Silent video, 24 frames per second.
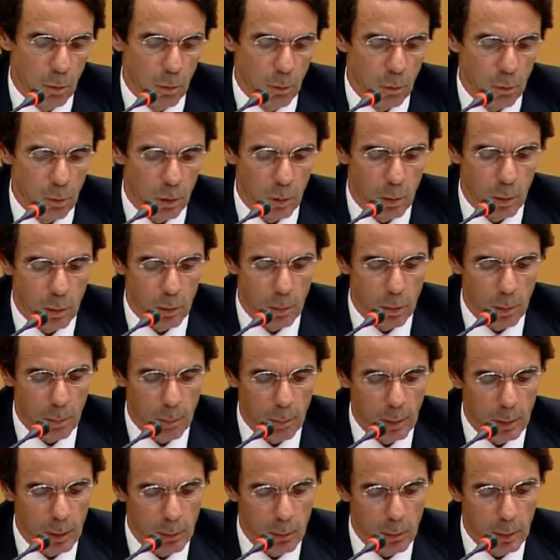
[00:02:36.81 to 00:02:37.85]
forman una
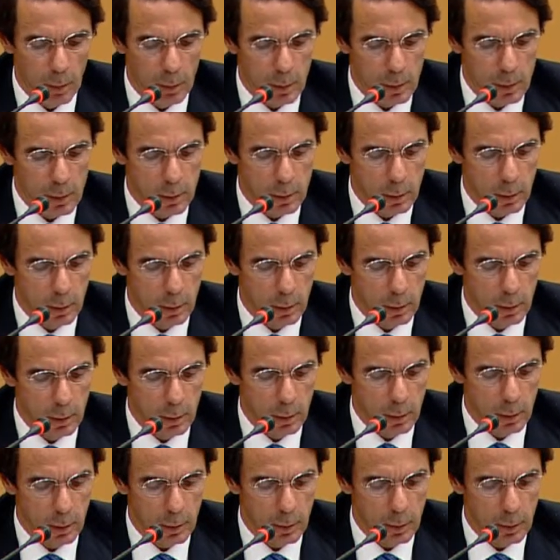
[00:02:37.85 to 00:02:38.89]
palabra
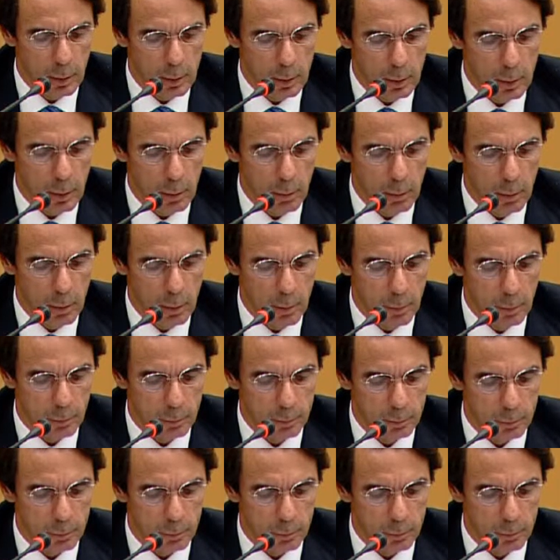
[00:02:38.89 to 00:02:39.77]
descendente que describe